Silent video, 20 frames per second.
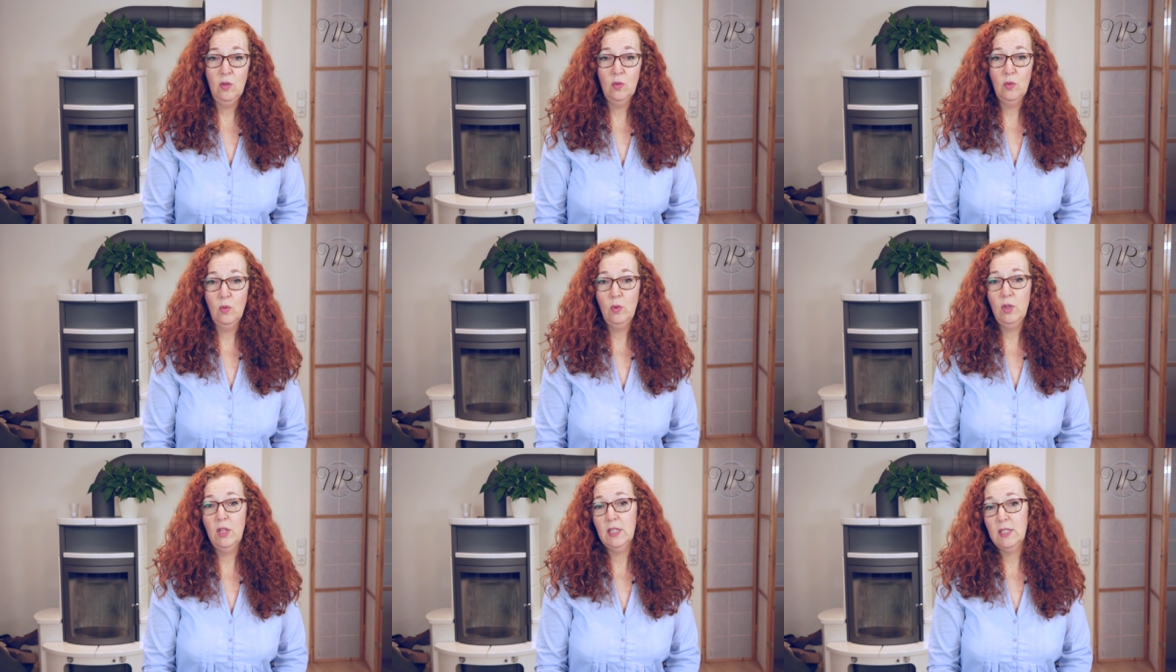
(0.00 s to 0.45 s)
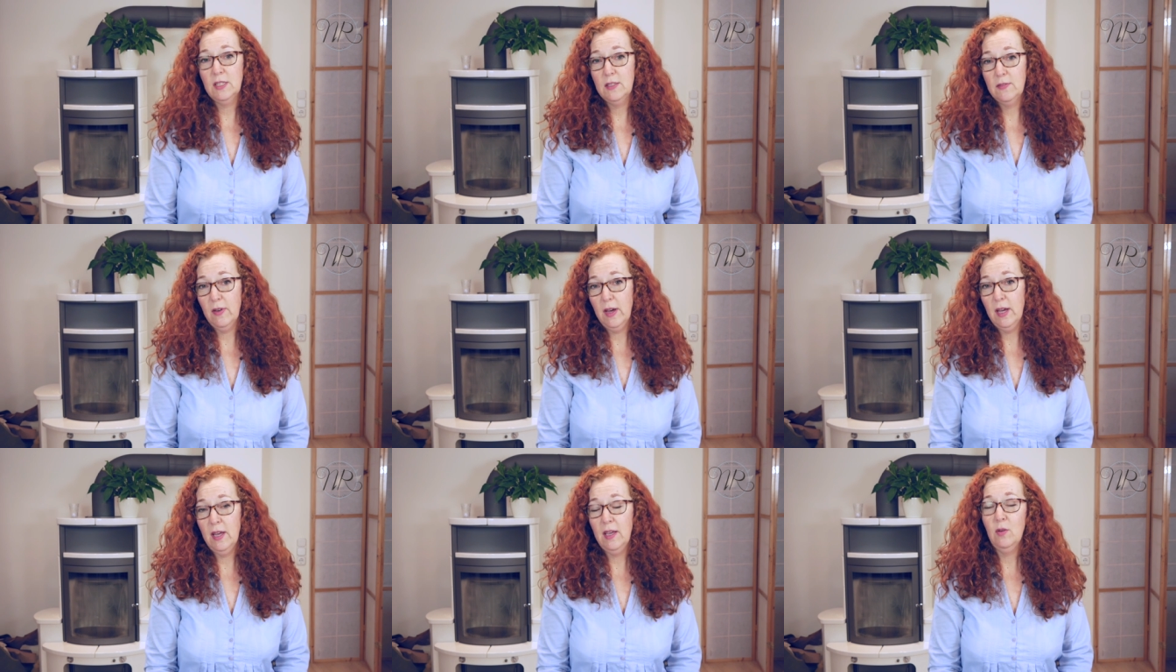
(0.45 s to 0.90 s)
oder
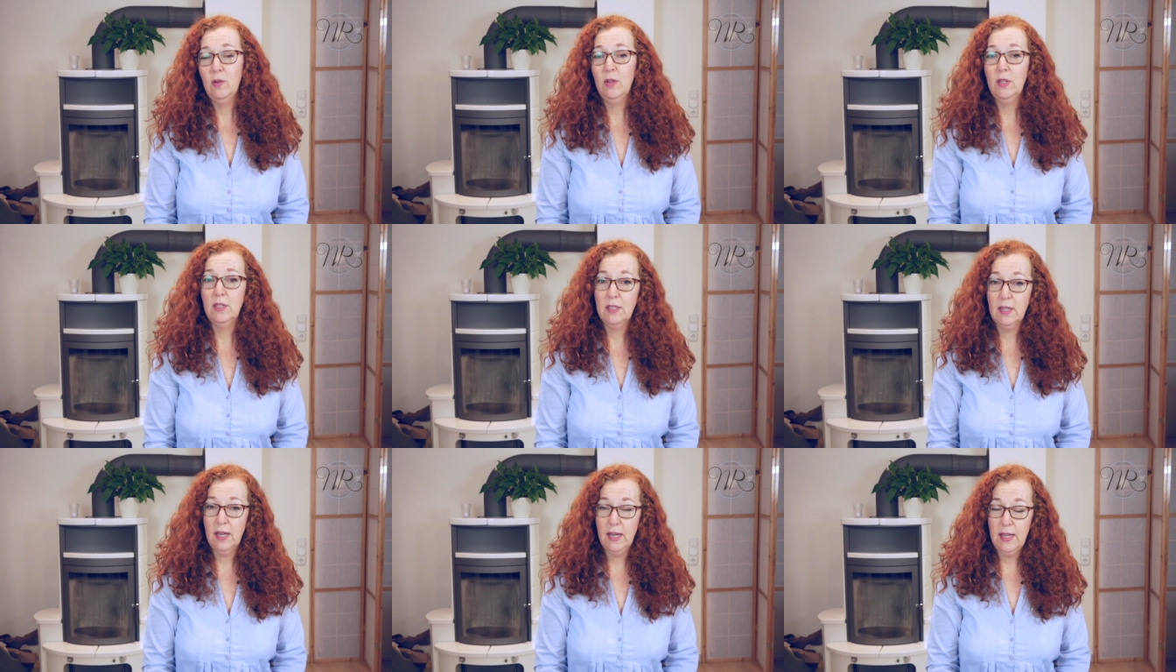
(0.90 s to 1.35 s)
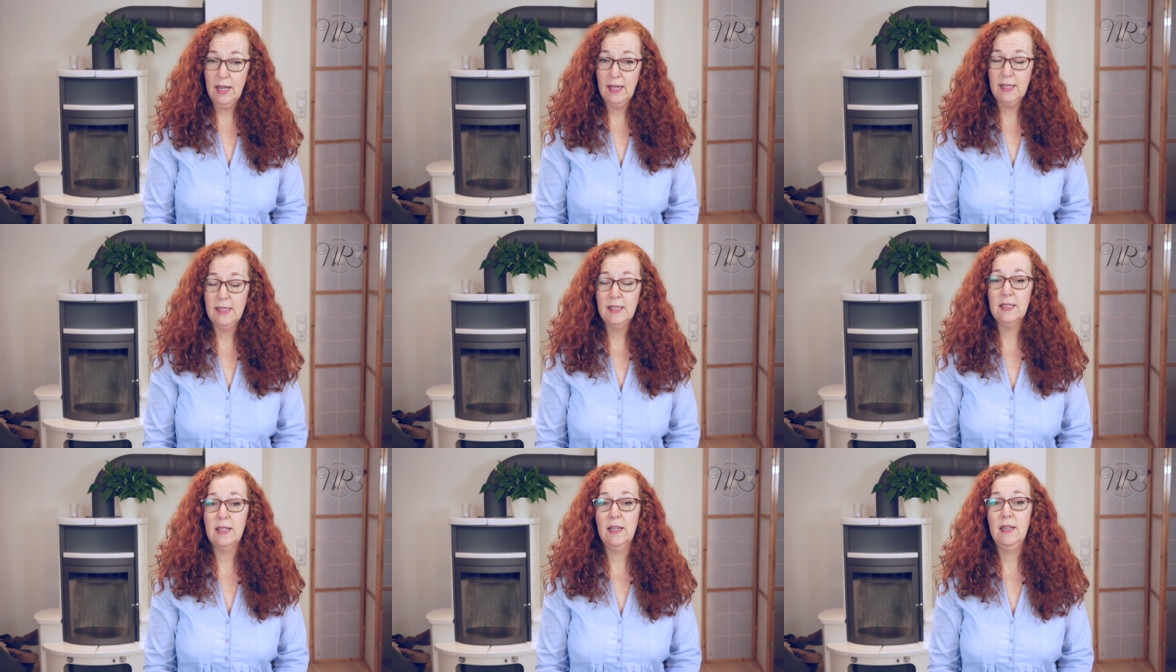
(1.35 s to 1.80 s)
zwei oder drei
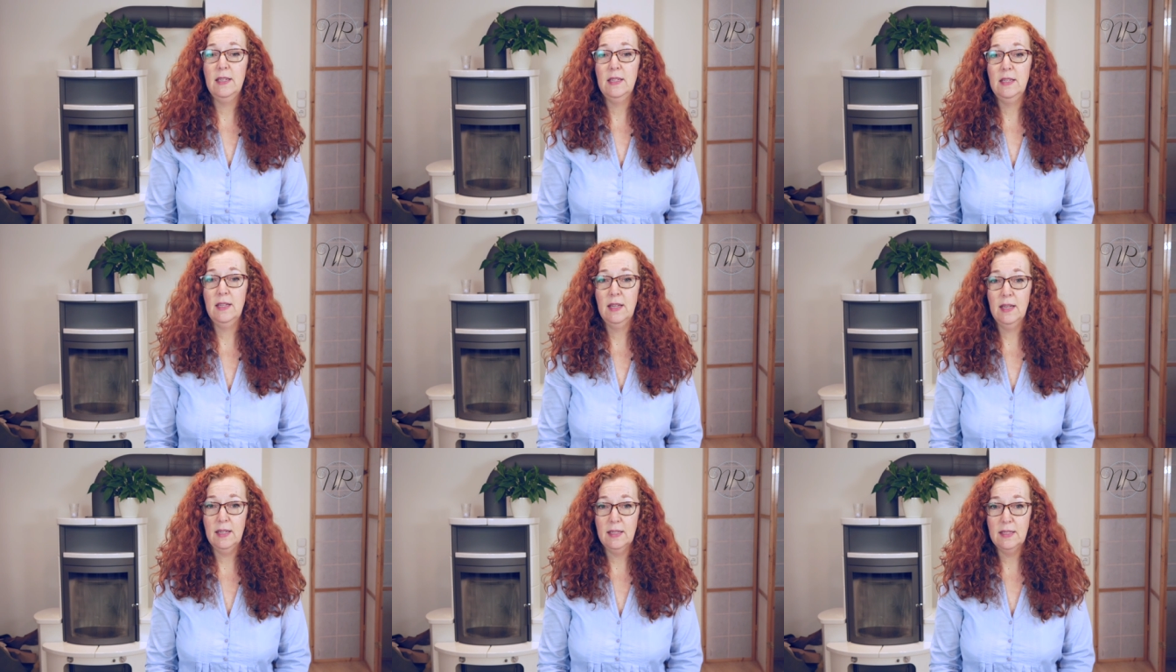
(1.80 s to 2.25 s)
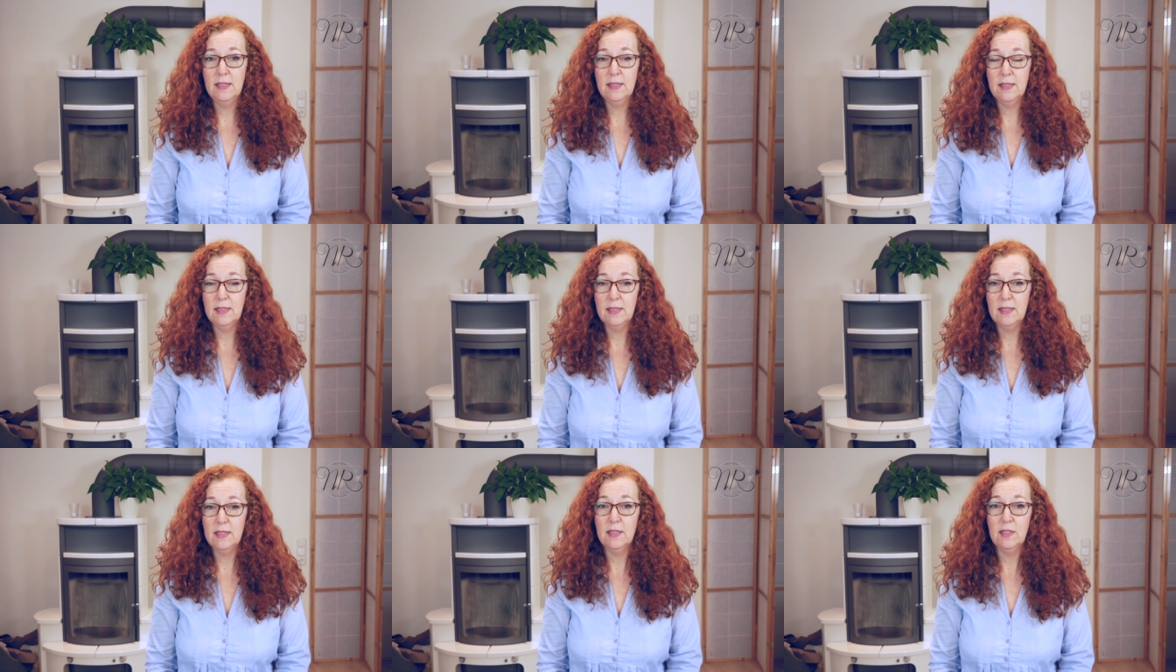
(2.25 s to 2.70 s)
Anzeichen hat,
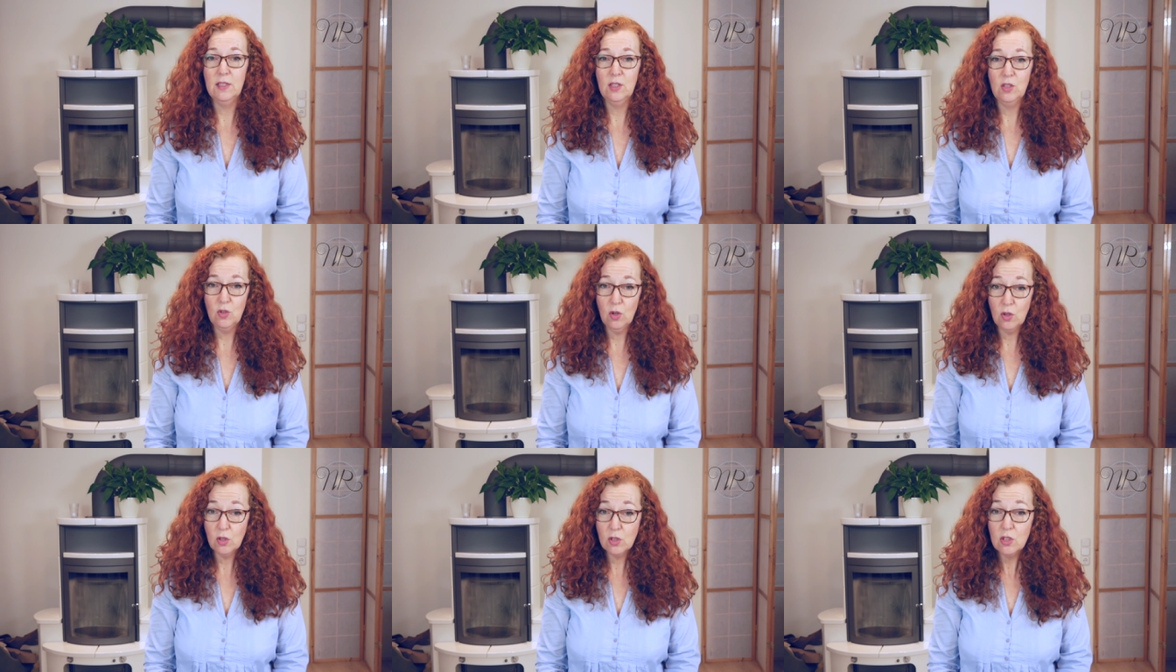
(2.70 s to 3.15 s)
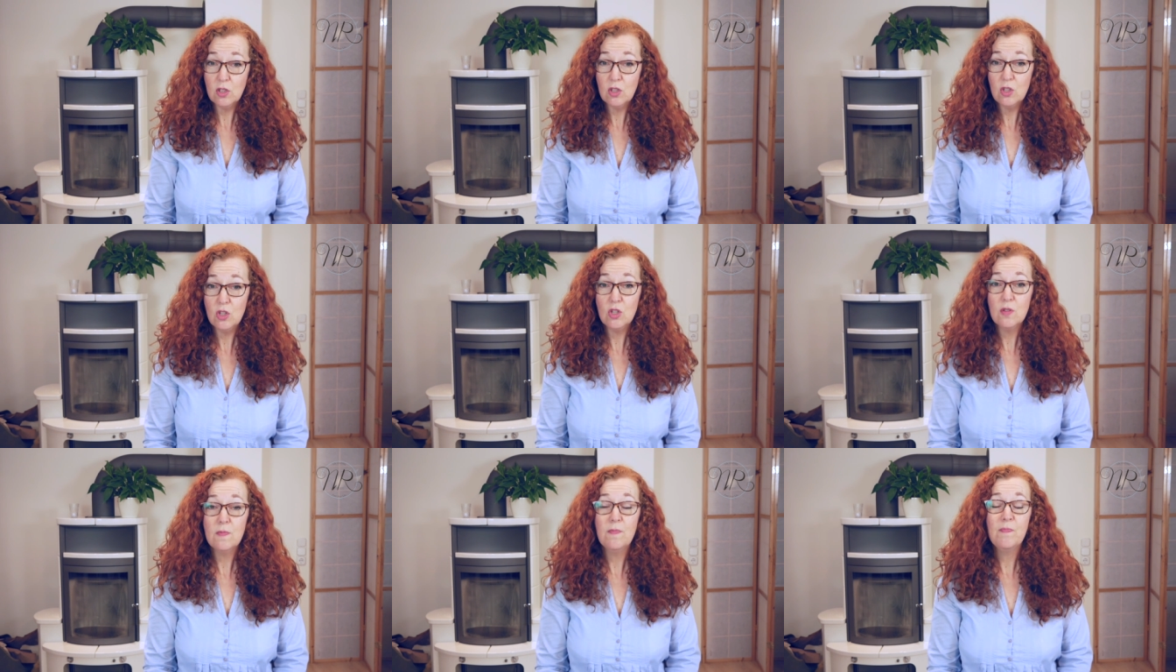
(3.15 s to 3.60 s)
tatsächlich
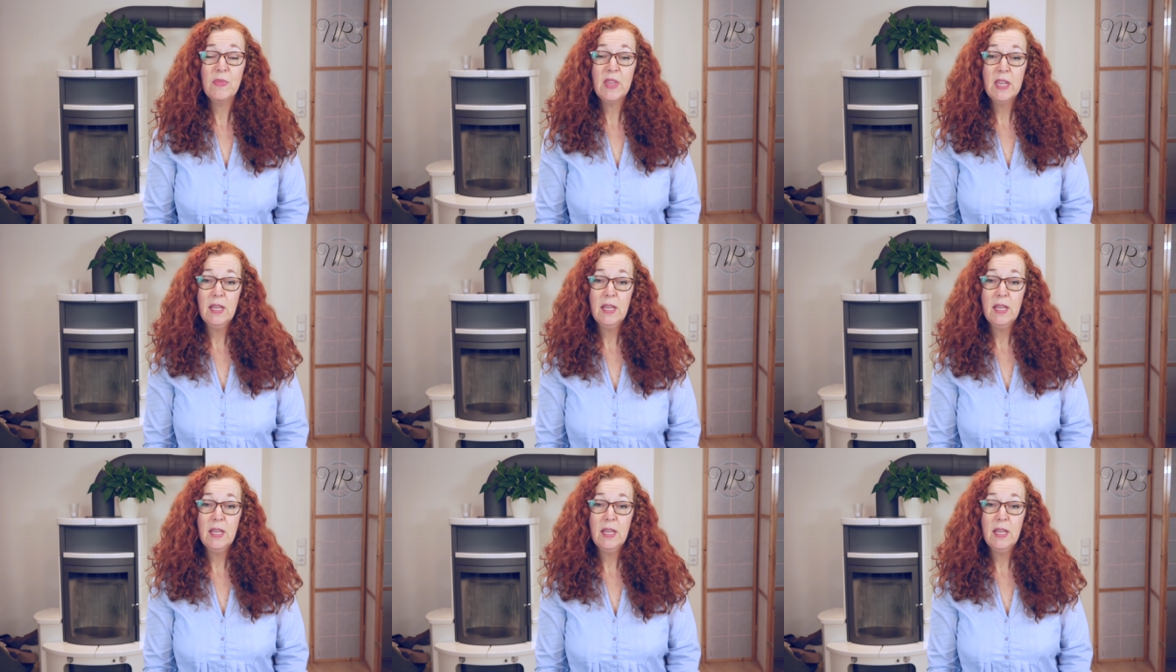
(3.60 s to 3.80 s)
toxisch.